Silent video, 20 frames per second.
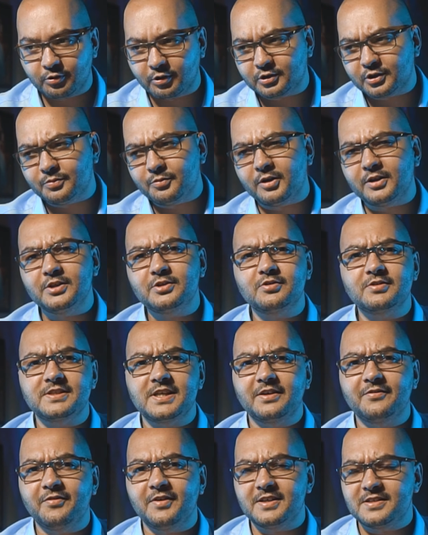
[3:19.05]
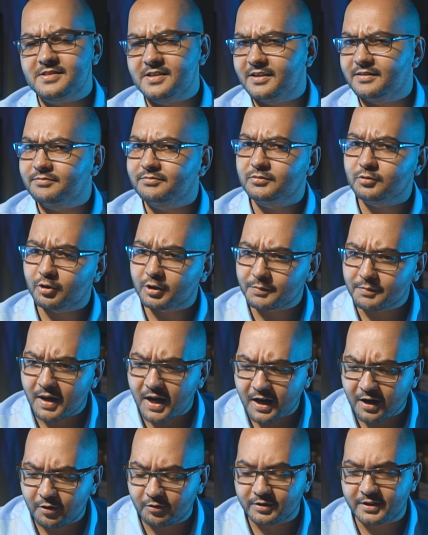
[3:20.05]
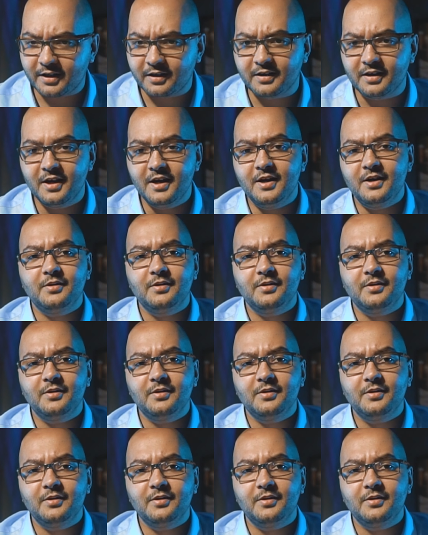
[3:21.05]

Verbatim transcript: Do outro modo, a gente consegue fazer normal, né?